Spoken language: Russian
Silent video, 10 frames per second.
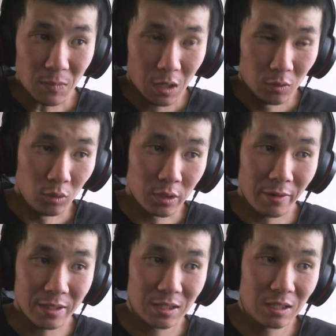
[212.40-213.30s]
Но
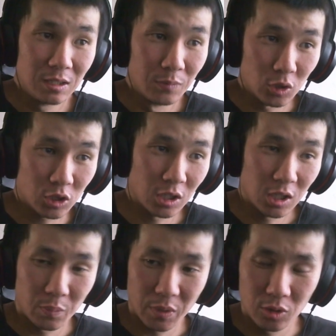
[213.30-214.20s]
давайте
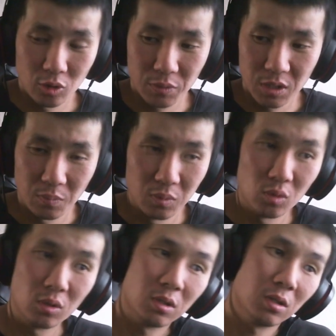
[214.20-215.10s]
немножко пройдемся
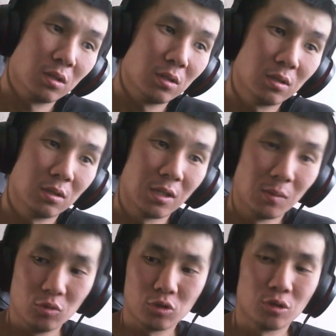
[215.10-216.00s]
по э,
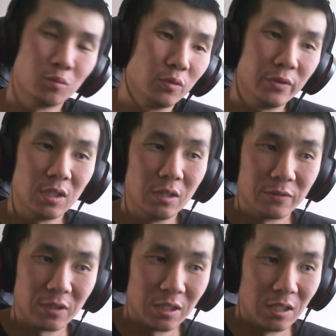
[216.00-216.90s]
тому, что мы увидели
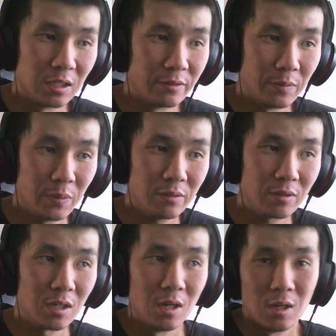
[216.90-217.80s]
в трейлере.
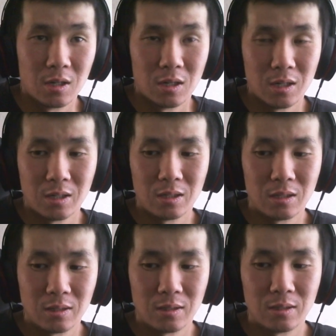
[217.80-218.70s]
Во-первых,
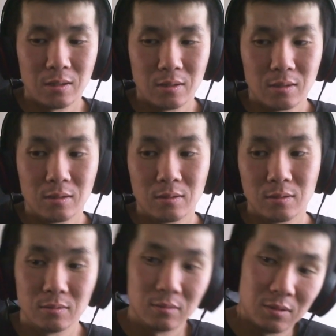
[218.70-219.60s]

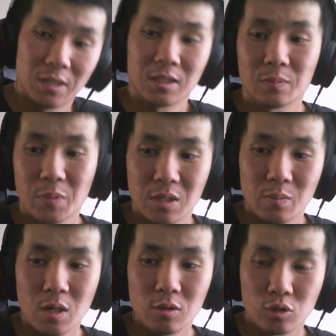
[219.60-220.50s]
э, я так
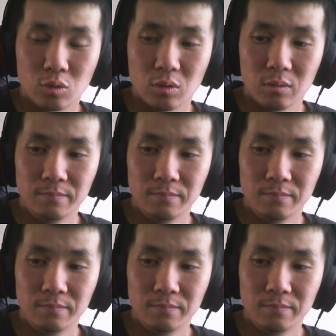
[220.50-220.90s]
понимаю, что